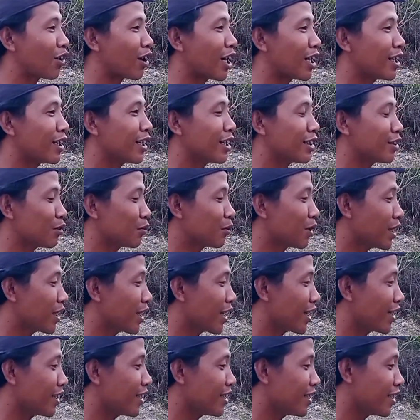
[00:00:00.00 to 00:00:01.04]
ada, cuma
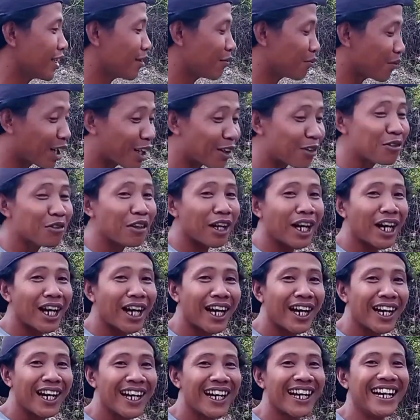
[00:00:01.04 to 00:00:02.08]
ada ada ya manual lah.
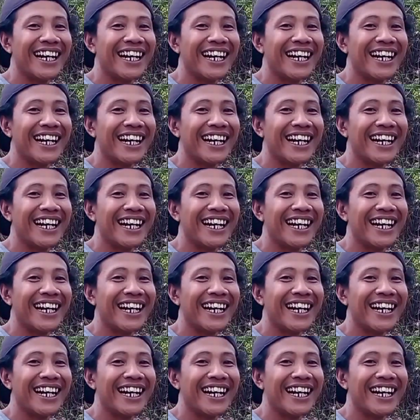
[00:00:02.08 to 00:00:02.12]
Oh,